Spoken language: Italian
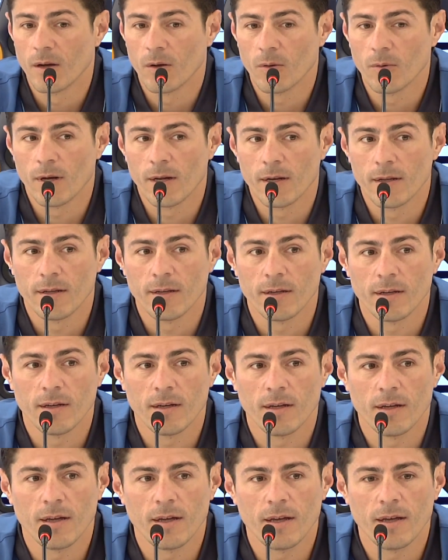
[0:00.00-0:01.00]

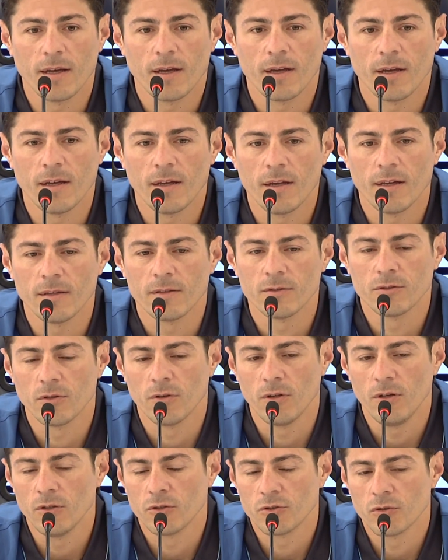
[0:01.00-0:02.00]
Guarda, eh,
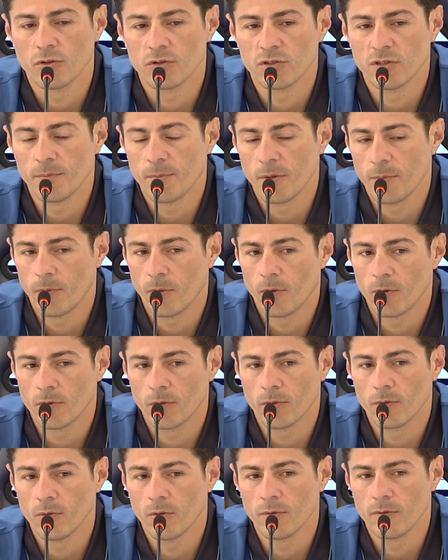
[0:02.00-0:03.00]
io sono sempre
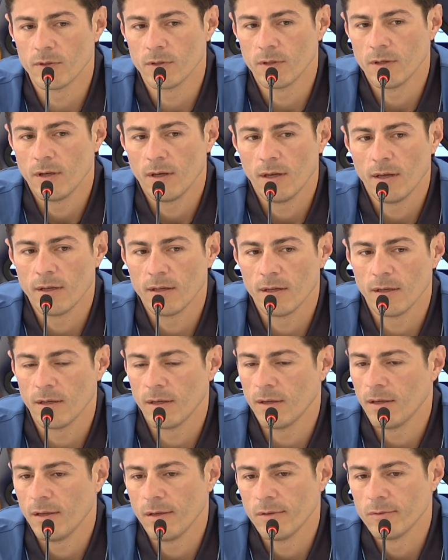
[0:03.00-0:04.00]
pronto a un nuovo,
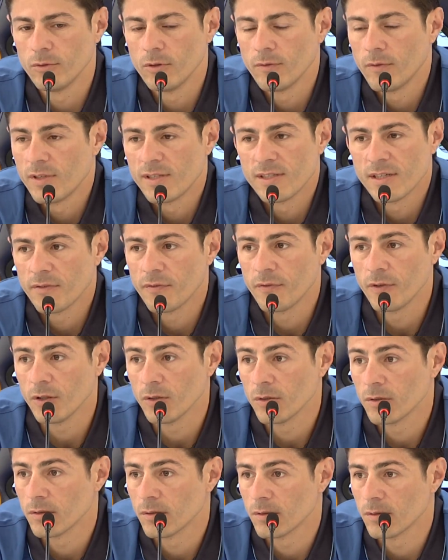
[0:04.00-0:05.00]
eh, un nuovo
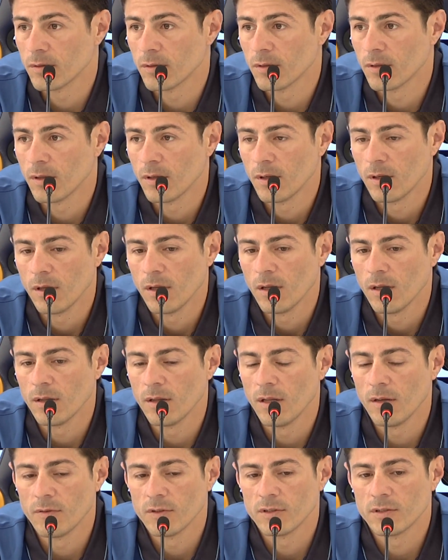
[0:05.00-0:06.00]
desafio,
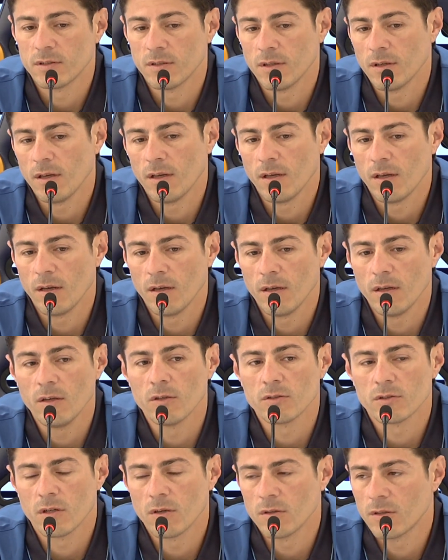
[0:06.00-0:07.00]
Devo, eh, io
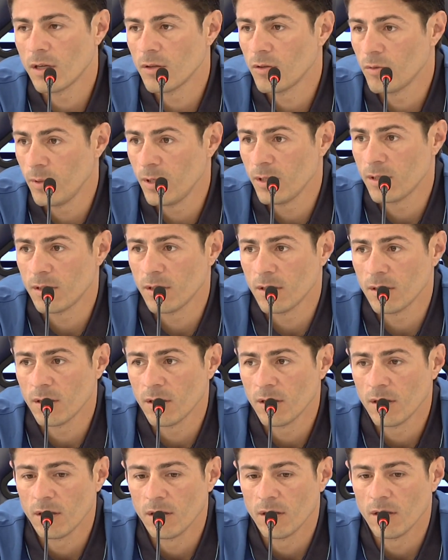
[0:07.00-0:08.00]
ho salutato Mister
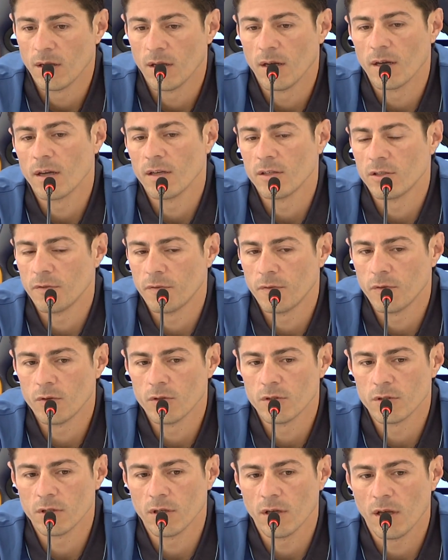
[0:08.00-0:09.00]
anche i
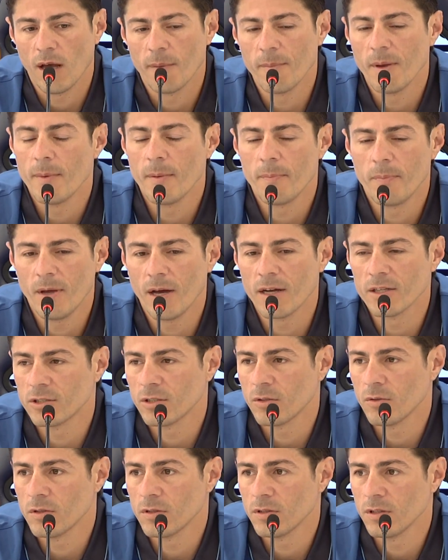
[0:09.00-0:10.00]
tifosi. A me mi
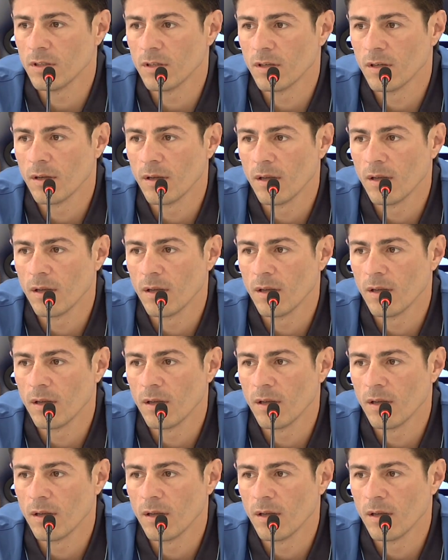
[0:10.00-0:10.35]
piace così,